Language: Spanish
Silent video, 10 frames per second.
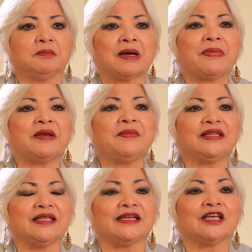va a
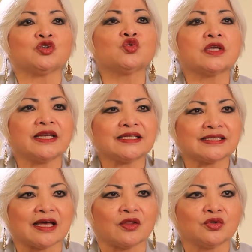permitir que sus
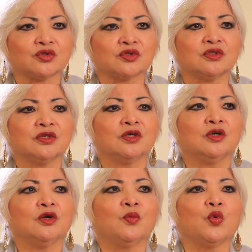egresados
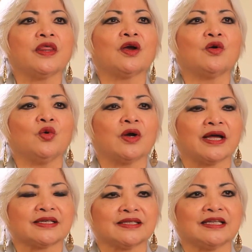puedan
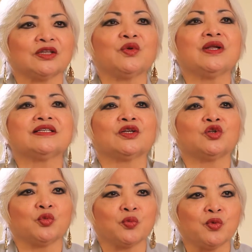colocarse tanto en el
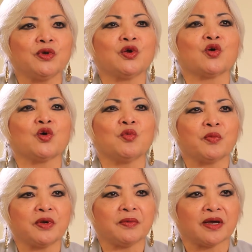sector público
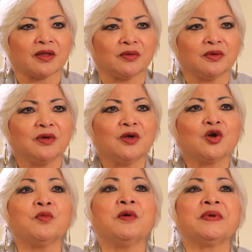como privado
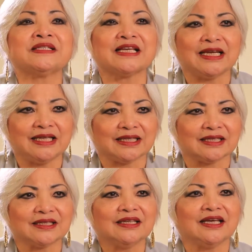como especialista
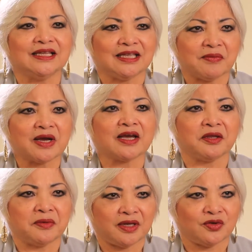en temas
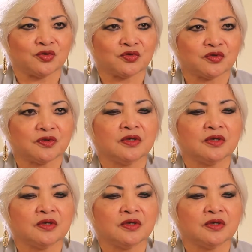caribeños.